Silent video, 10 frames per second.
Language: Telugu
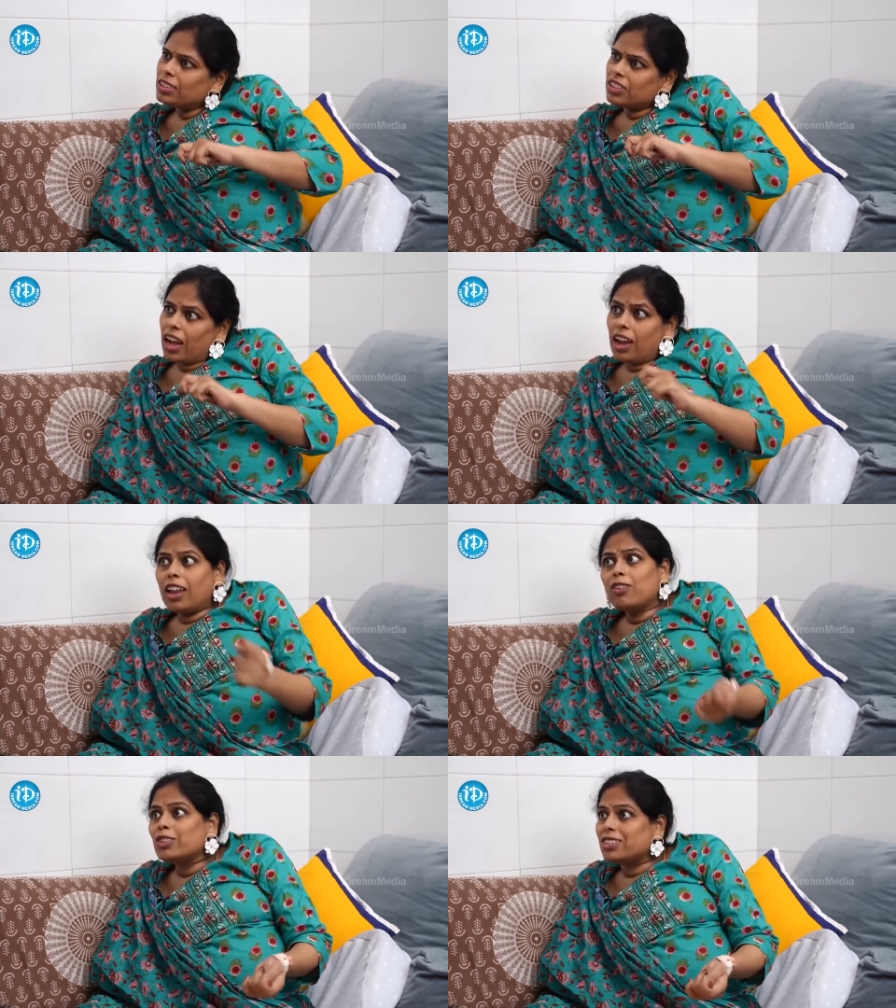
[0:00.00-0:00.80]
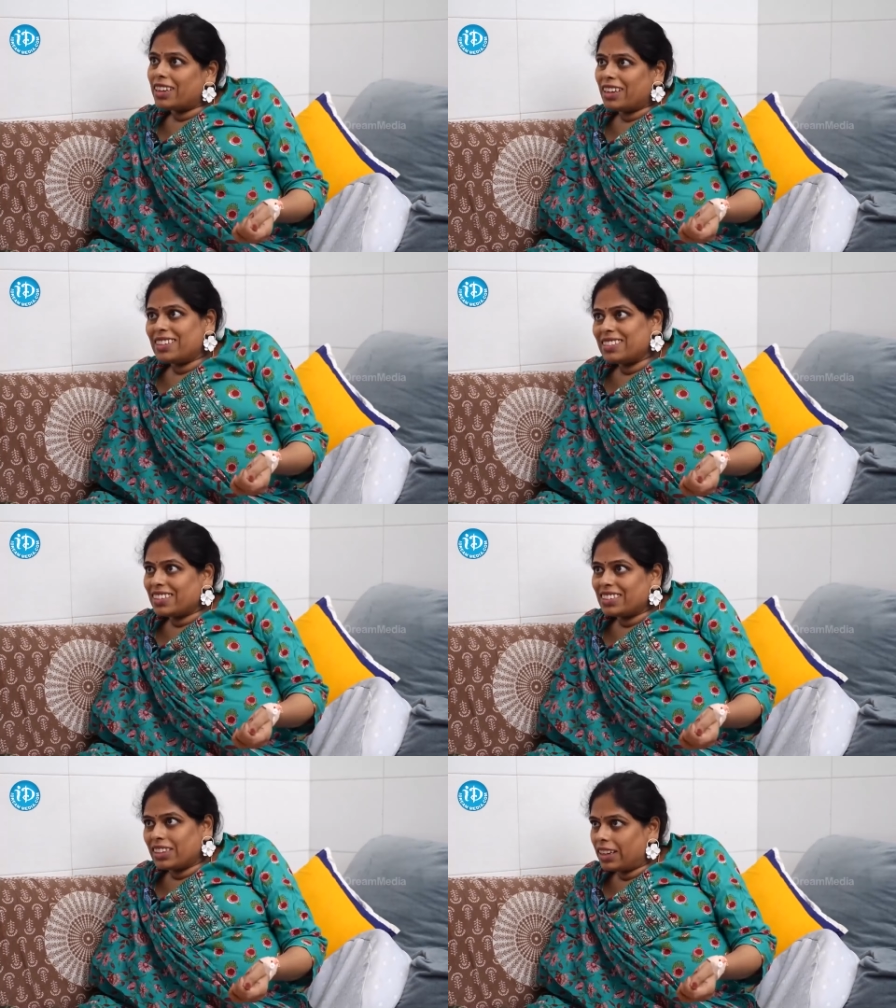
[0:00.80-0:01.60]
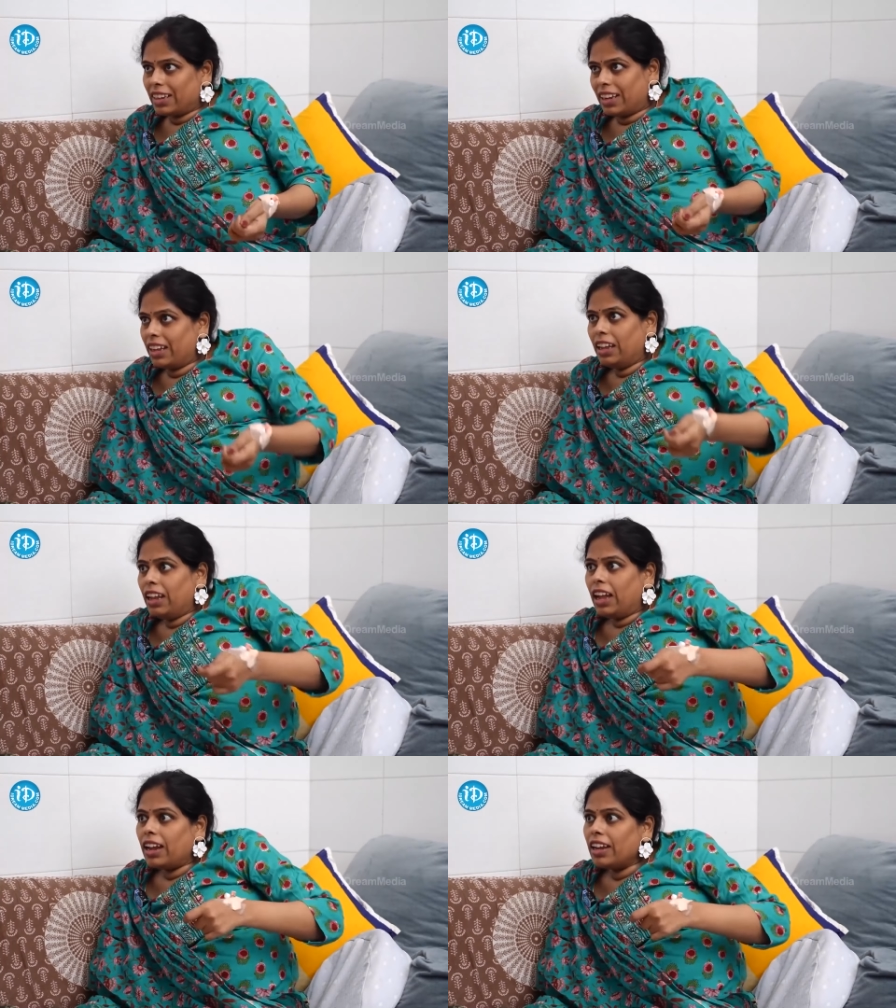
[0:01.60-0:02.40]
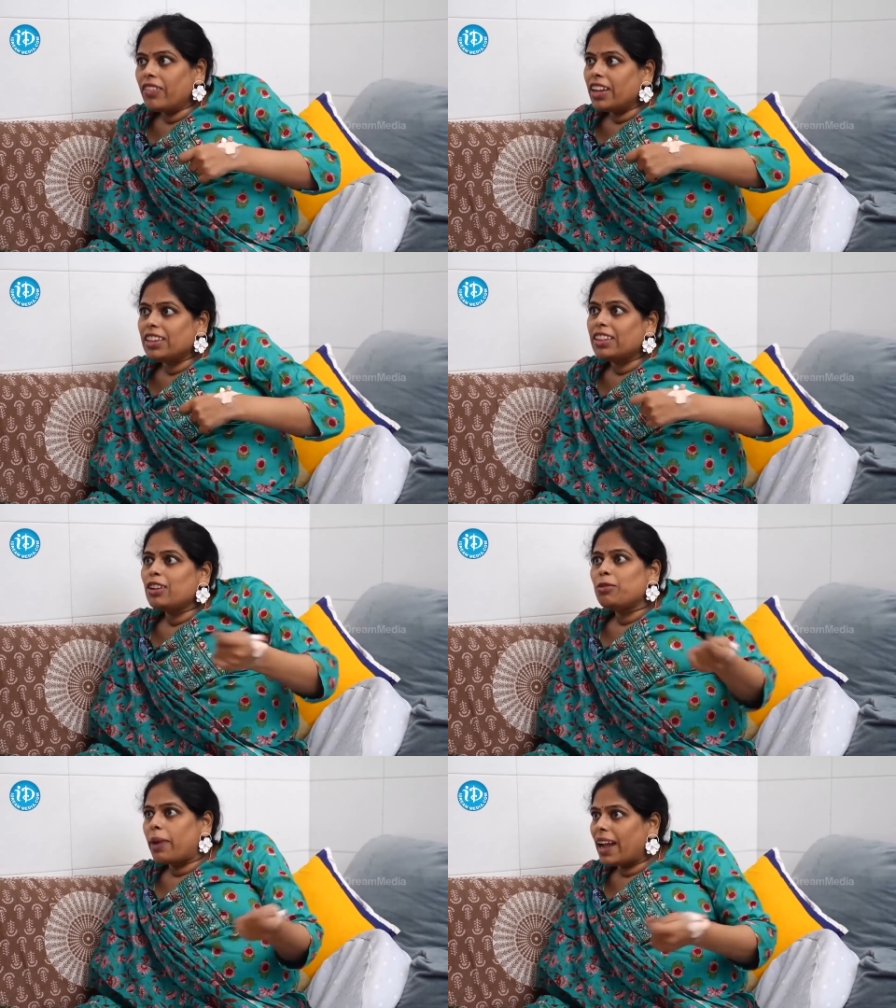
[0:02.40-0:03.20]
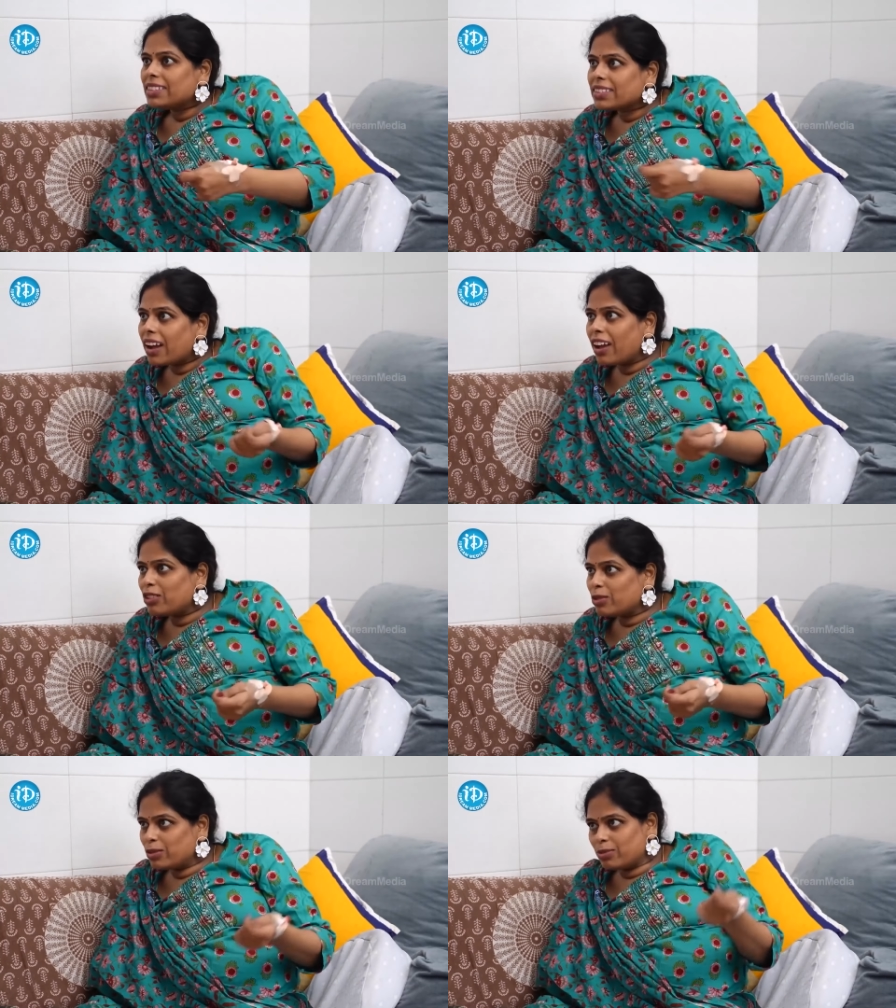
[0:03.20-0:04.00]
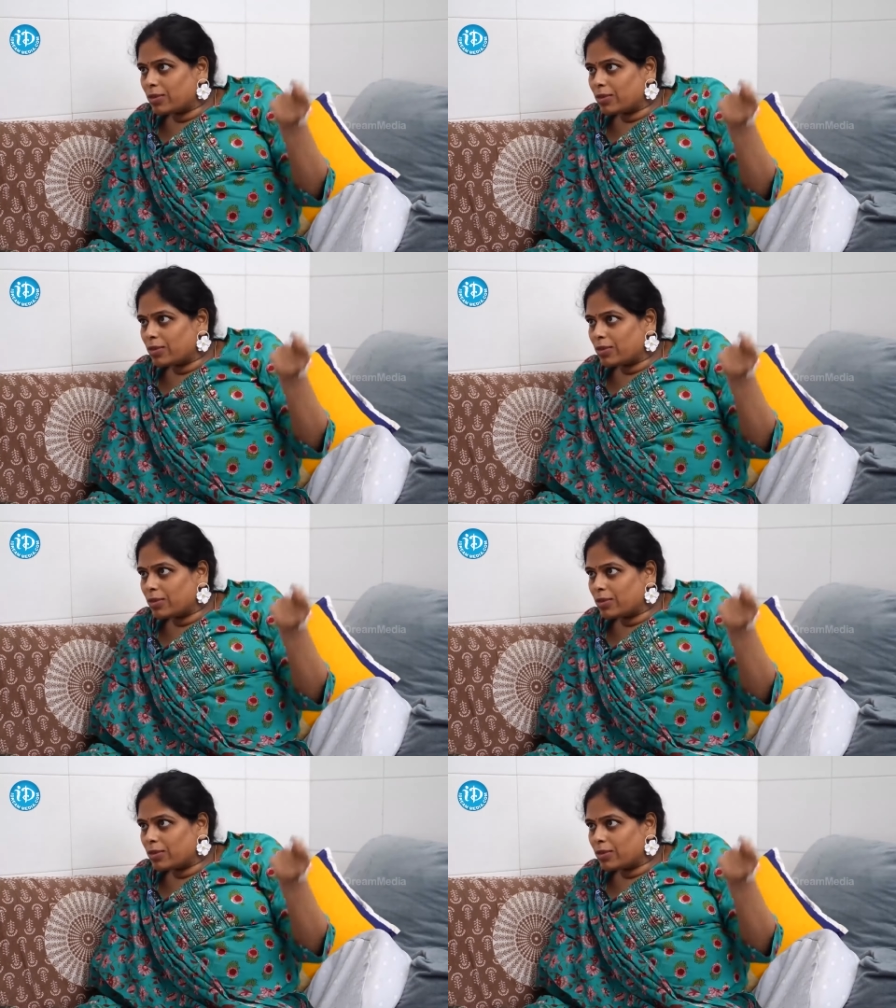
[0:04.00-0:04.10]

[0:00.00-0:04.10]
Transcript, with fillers: చాలా వస్తాయి డిస్కషన్కి అంటే వాళ్ళిద్దరు మ్యాచ్ కాదు